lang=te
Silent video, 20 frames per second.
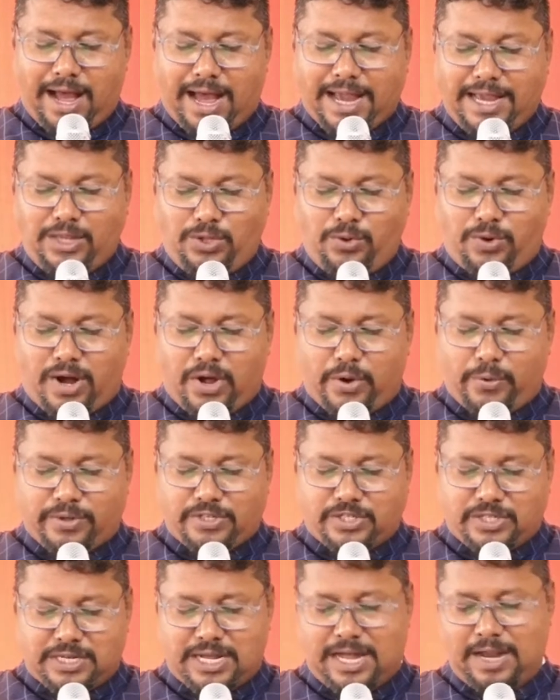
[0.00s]
ఐదు ఆరు
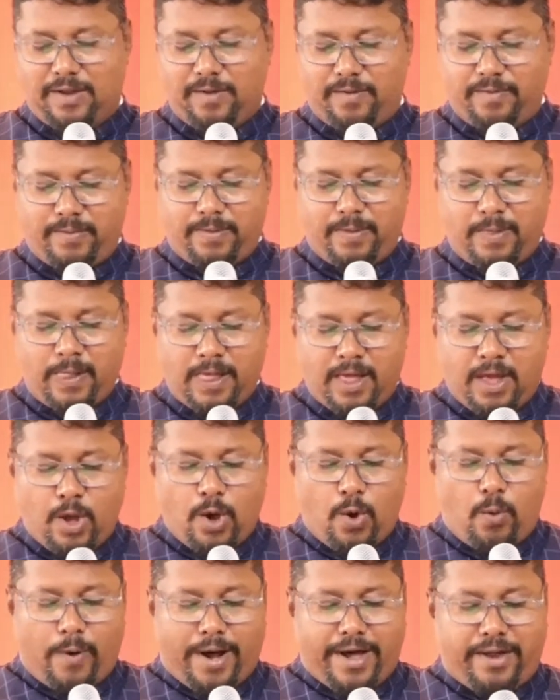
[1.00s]
వచనాలు
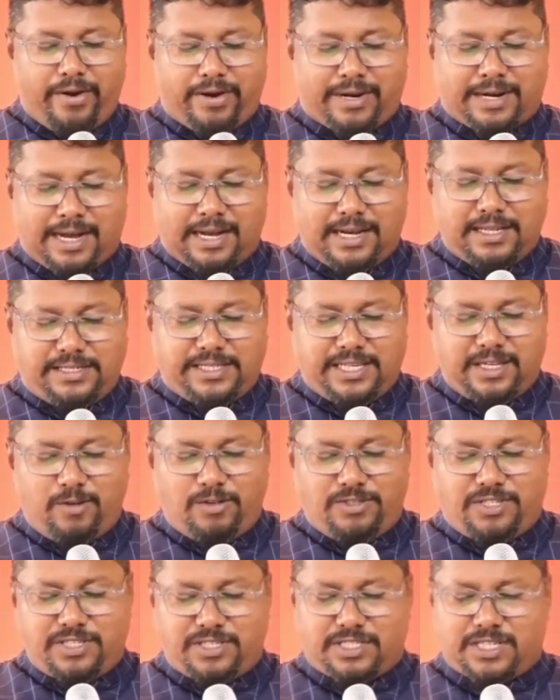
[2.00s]
వారు కలిసి
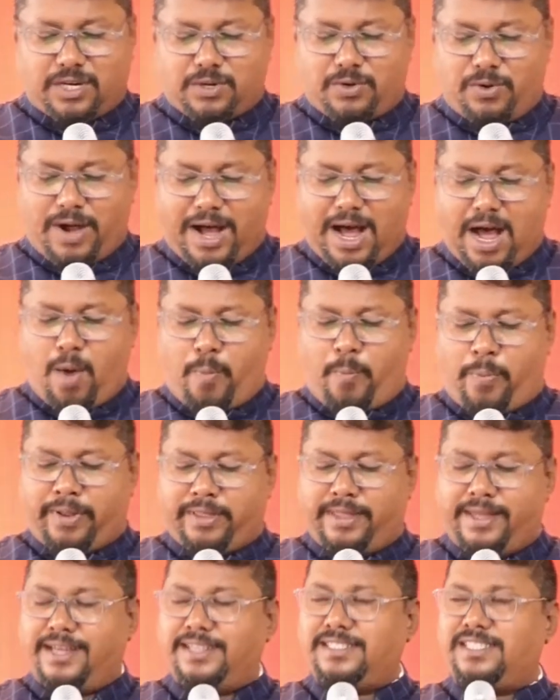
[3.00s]
నివసించుటకు ఆ
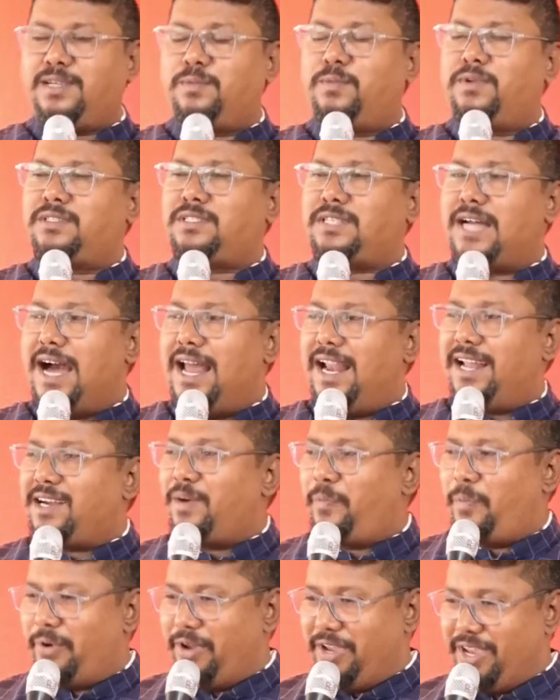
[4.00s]
ప్రదేశము
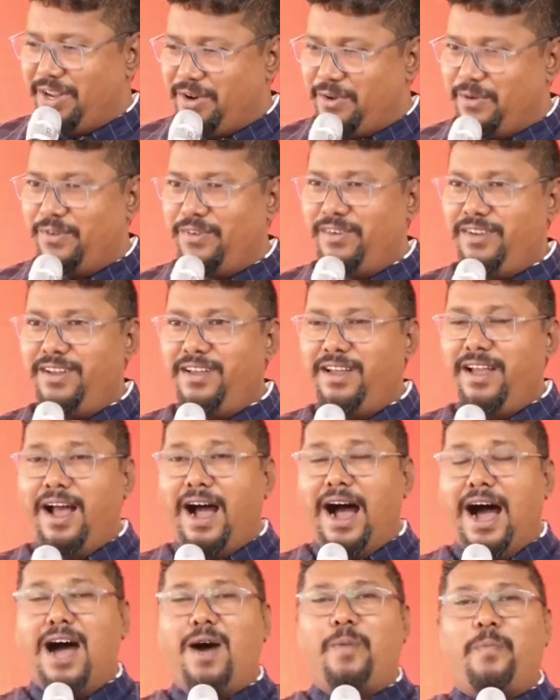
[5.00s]
చాలకపోయాను
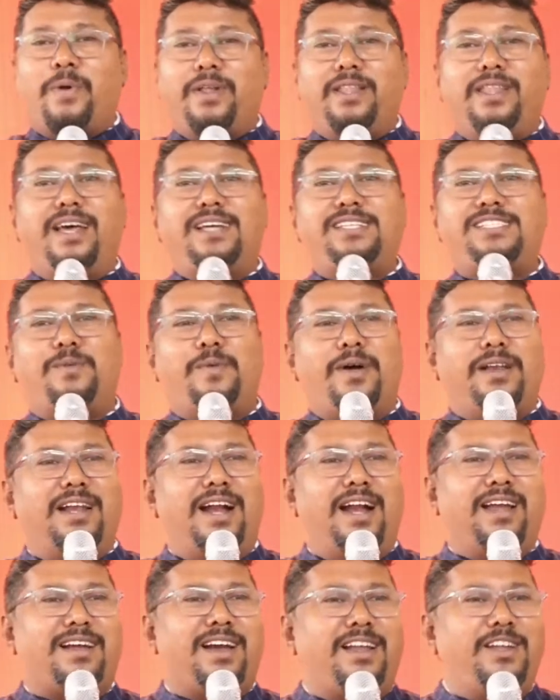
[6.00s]
ఆ ప్రదేశం
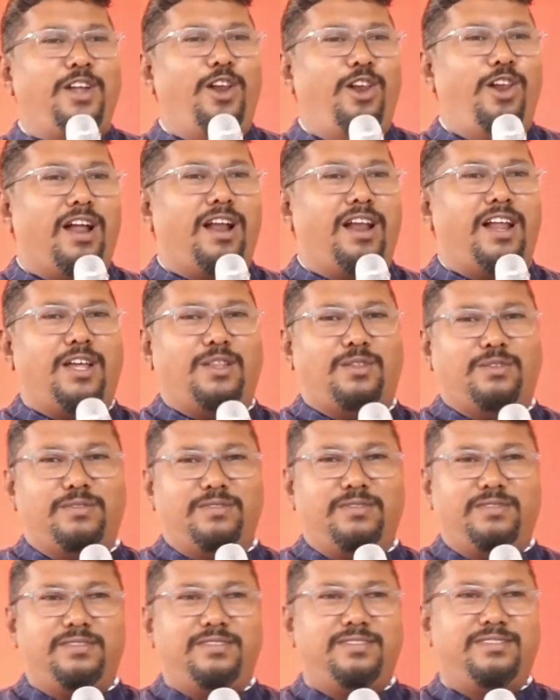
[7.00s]
అన్నాడు కానీ ఇల్లు అనలేదు
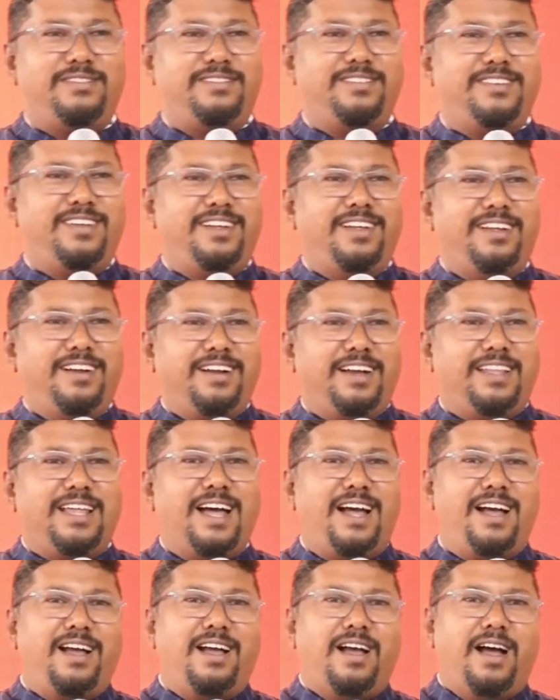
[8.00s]

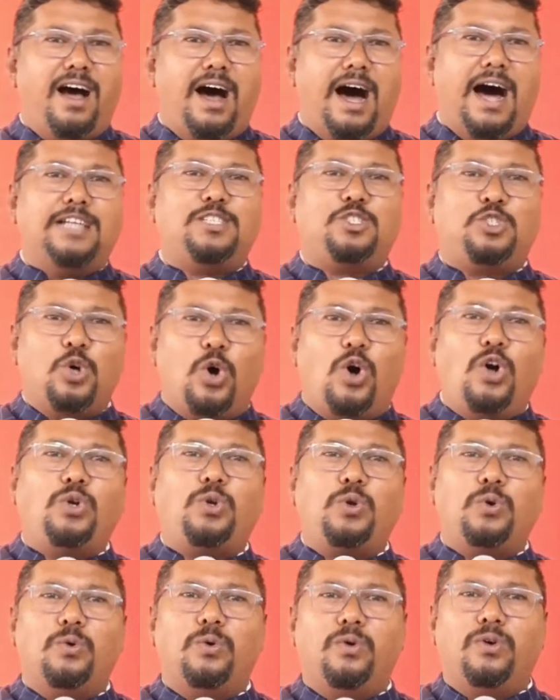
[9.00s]
కదా ఆ
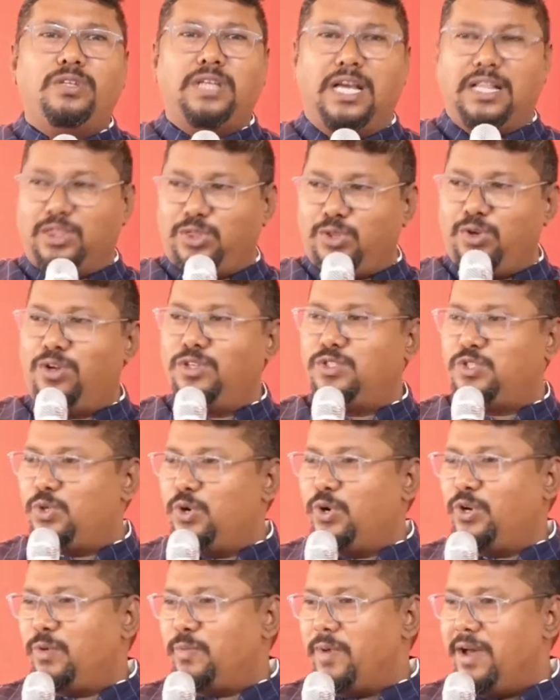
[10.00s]
చోటు ఎంతో
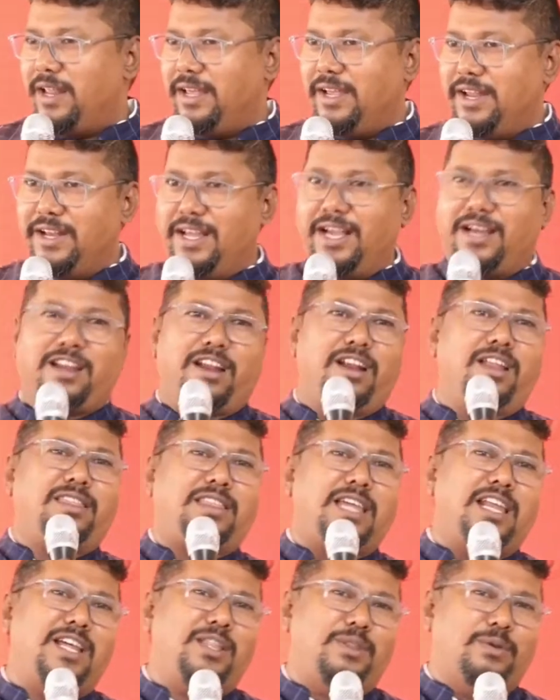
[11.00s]
చోటు మరి ఎన్ని ఎకరాలో
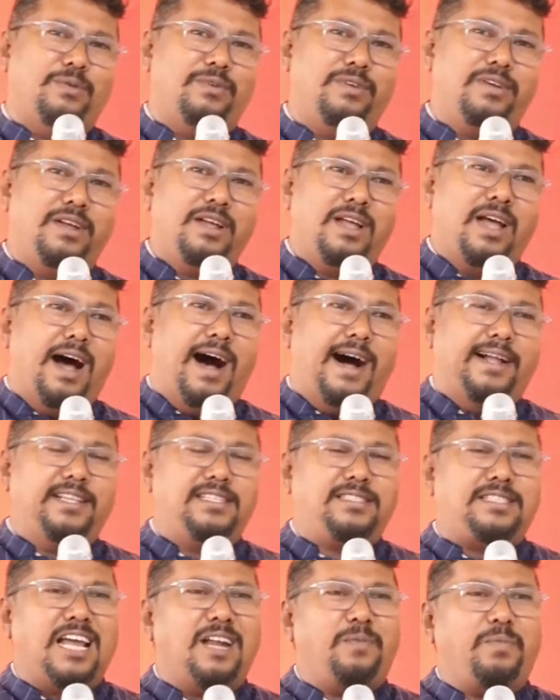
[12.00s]
తెలియదు అది
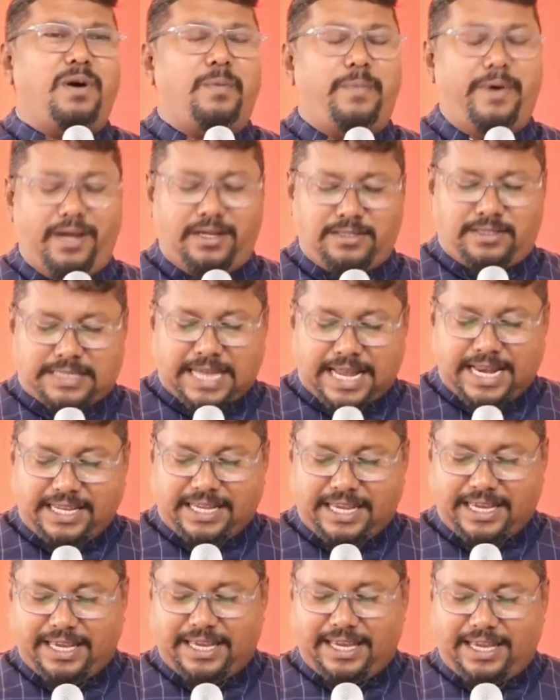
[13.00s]

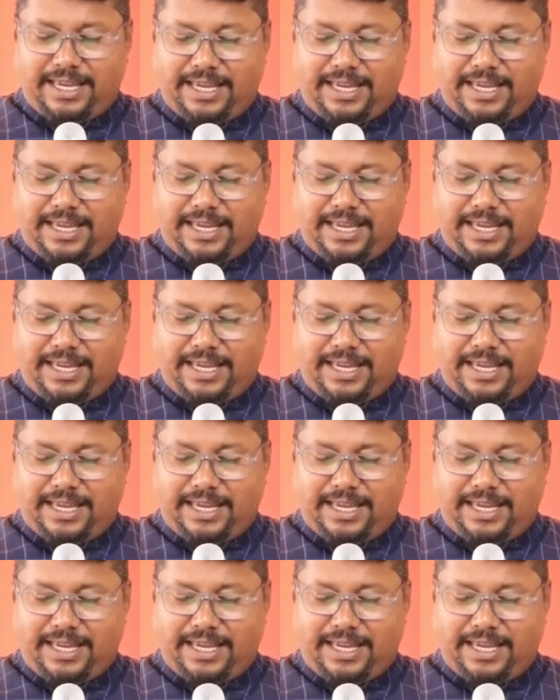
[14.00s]
సరిపోబోయేసరికి